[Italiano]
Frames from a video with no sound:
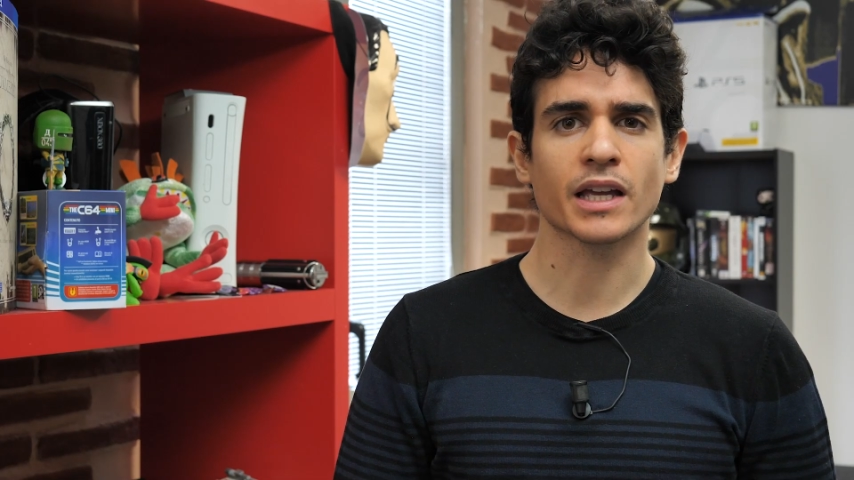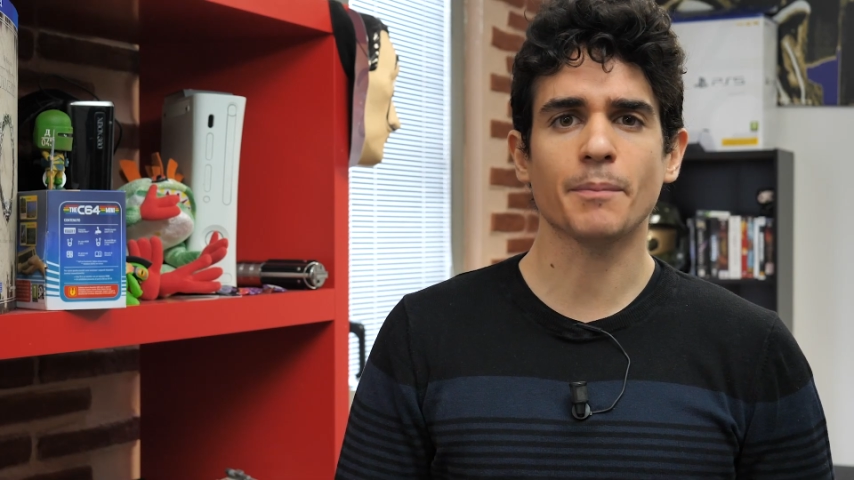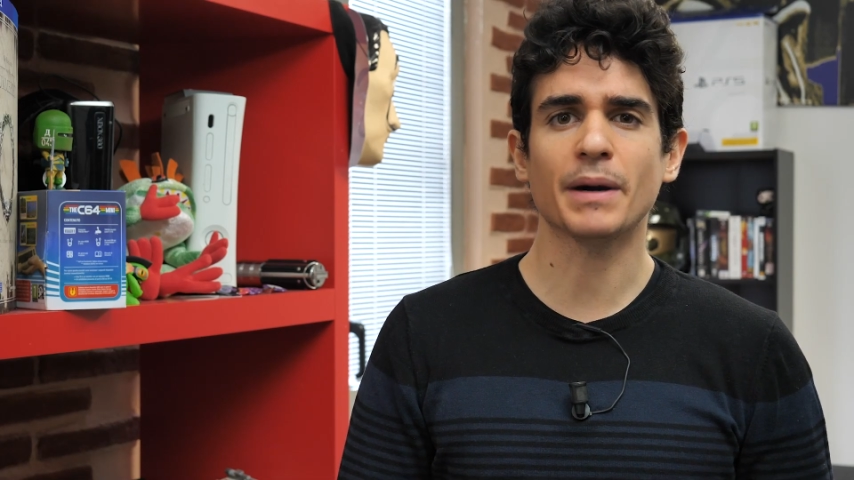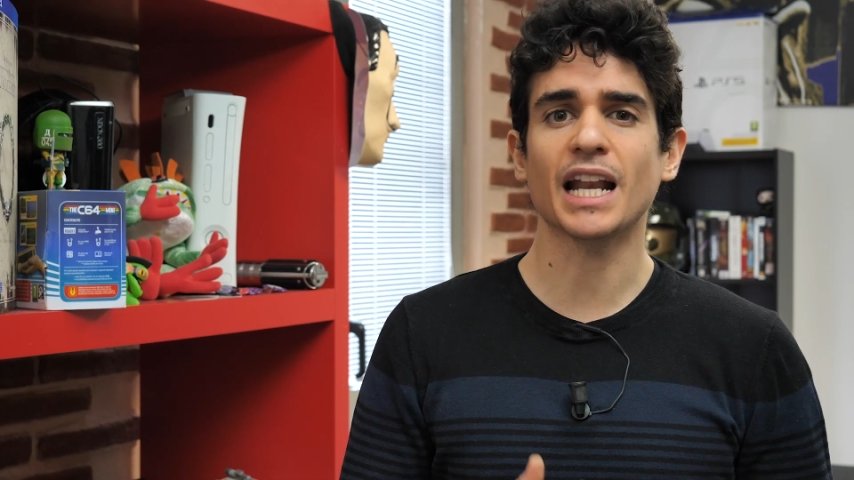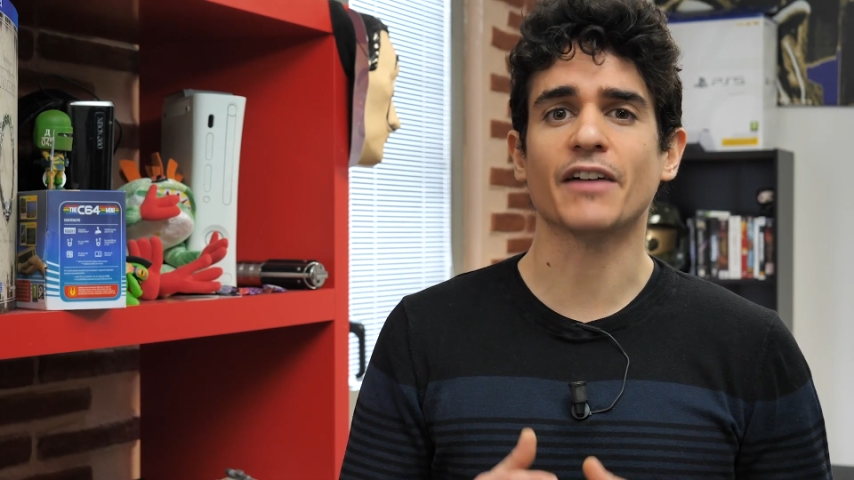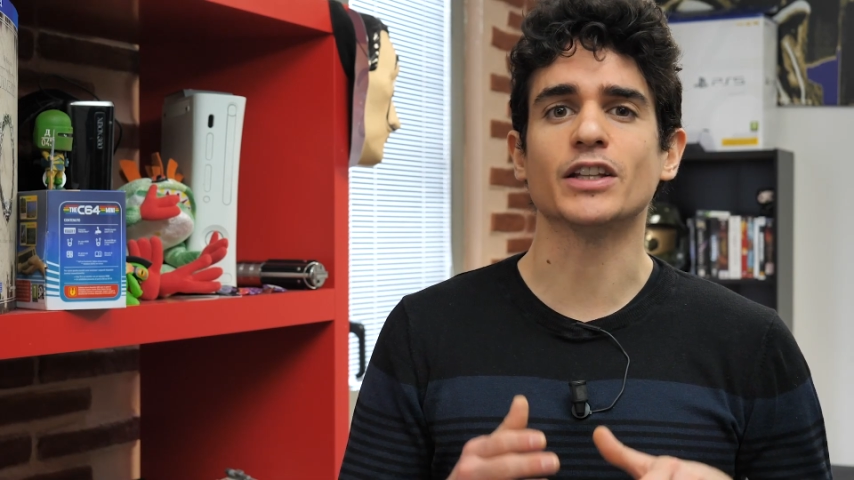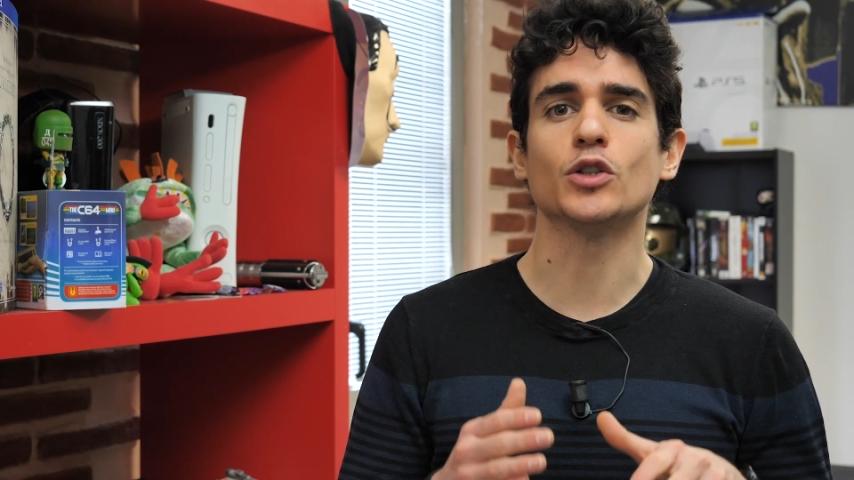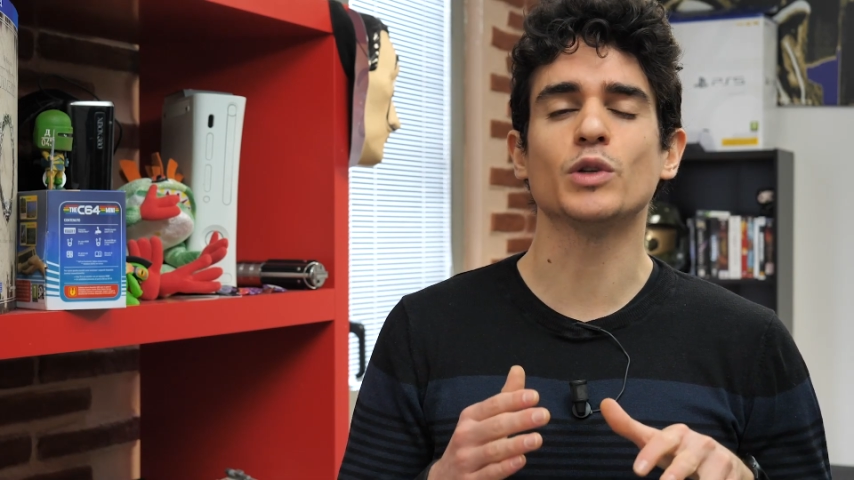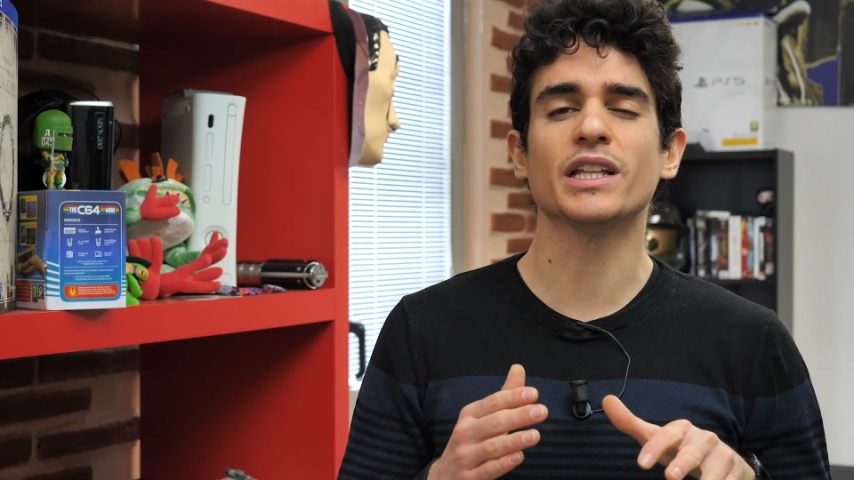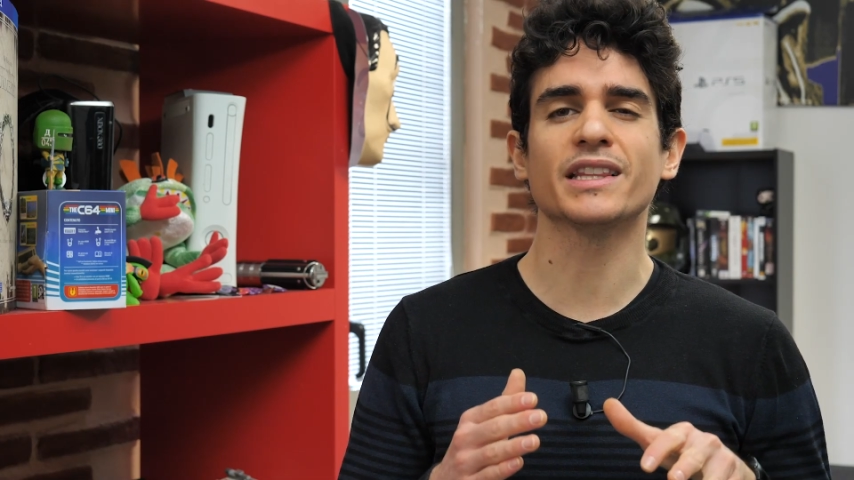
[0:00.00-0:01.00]
che parlava
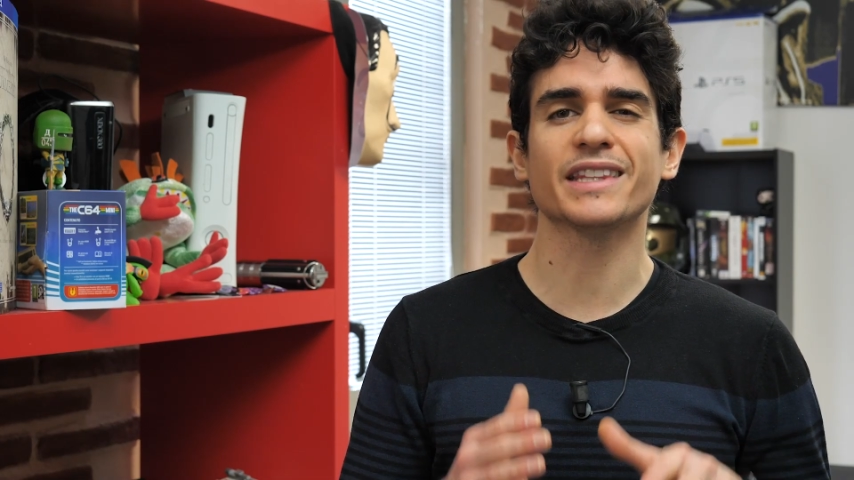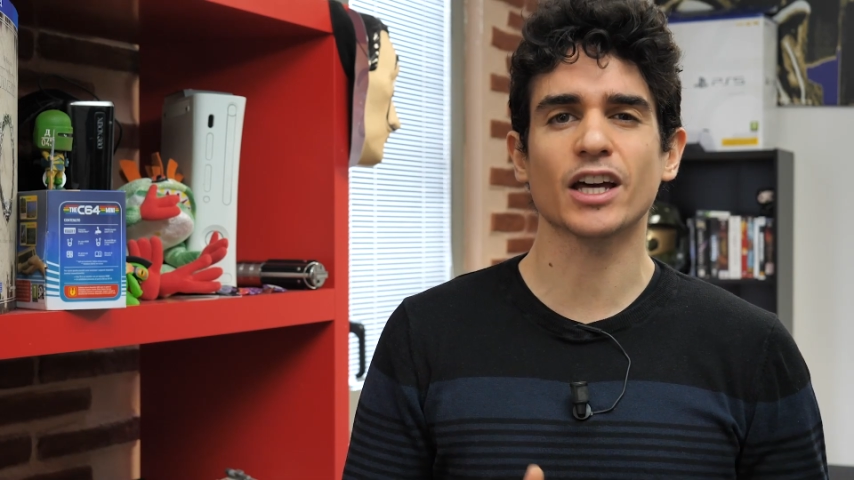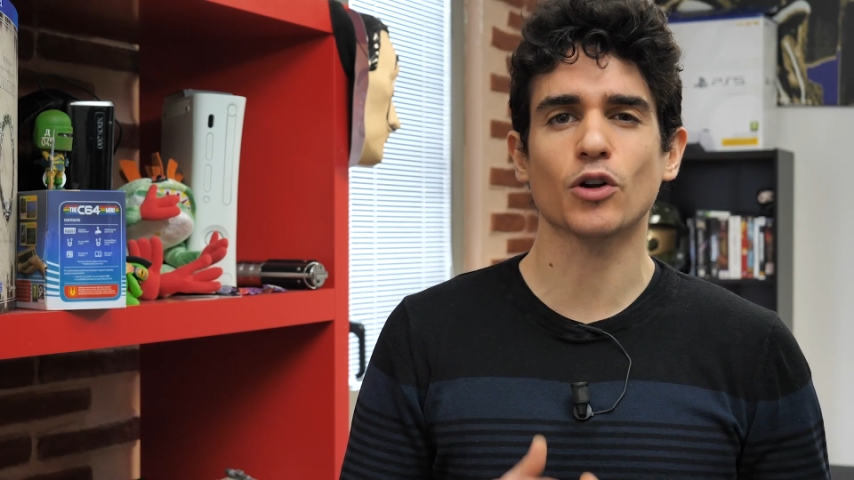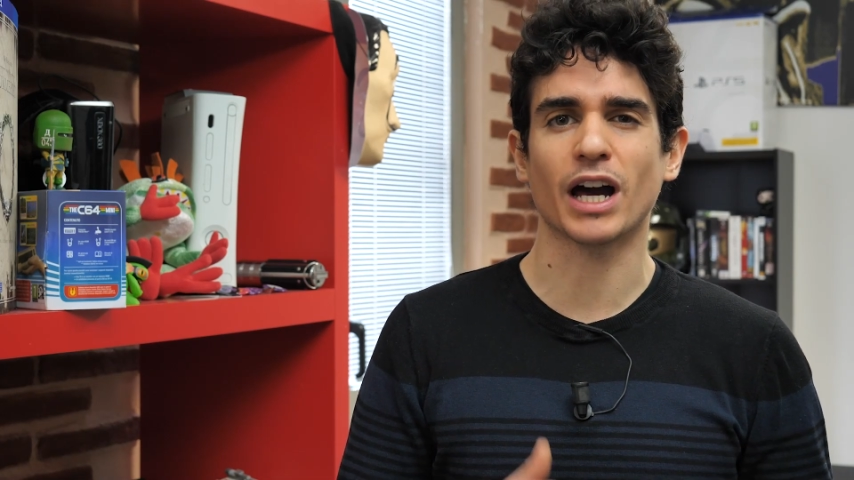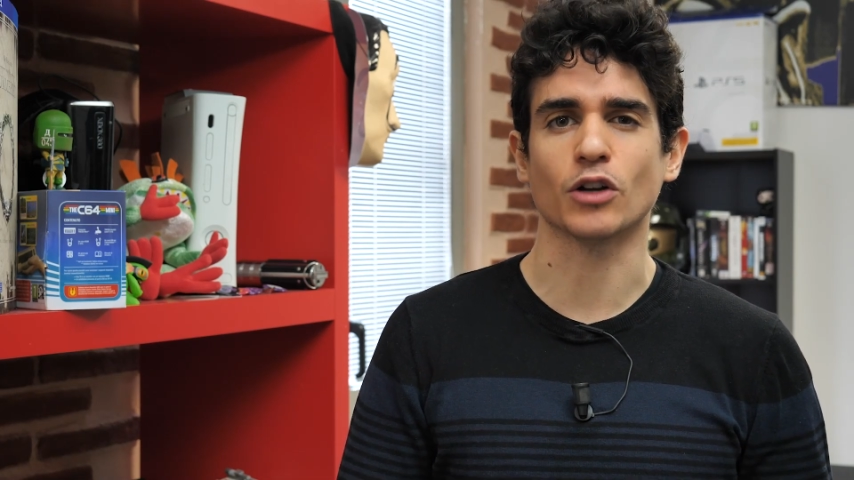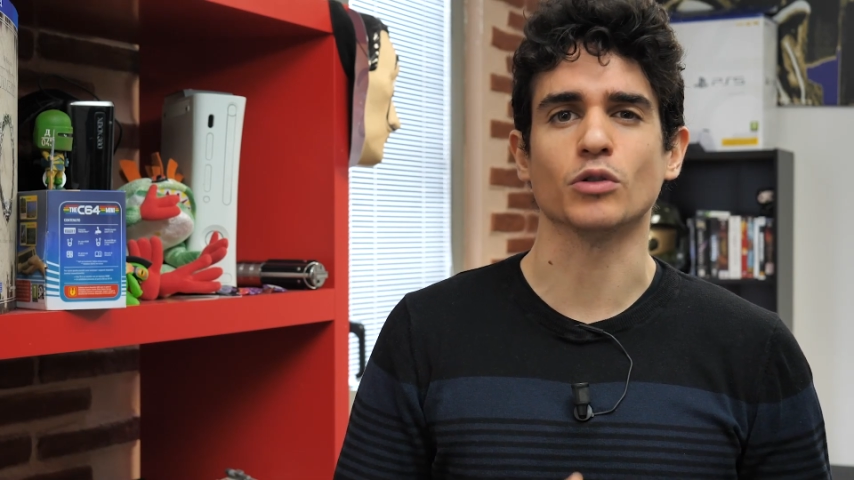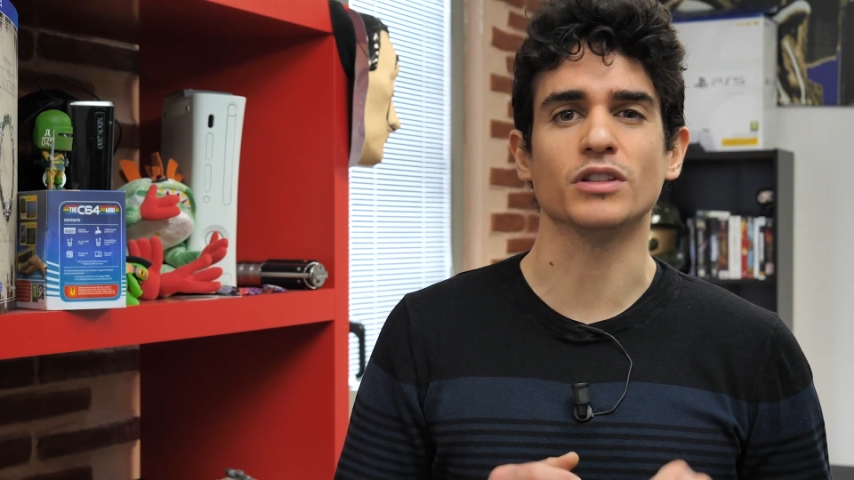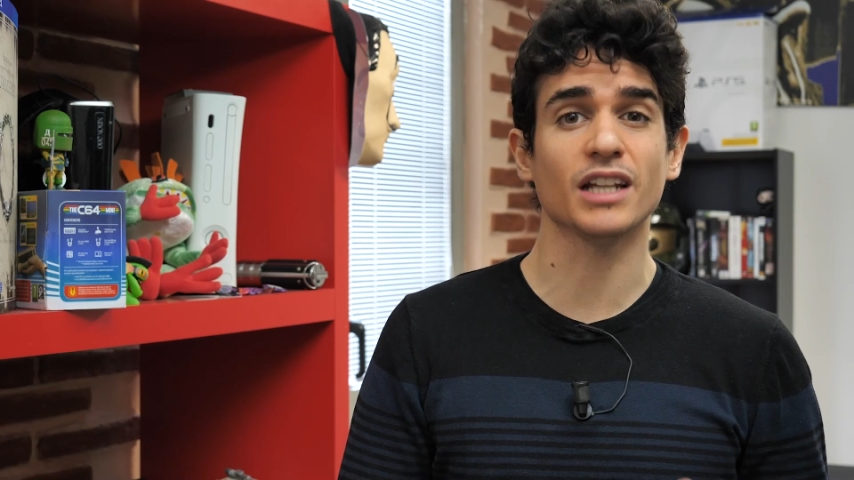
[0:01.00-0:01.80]
di un intero anno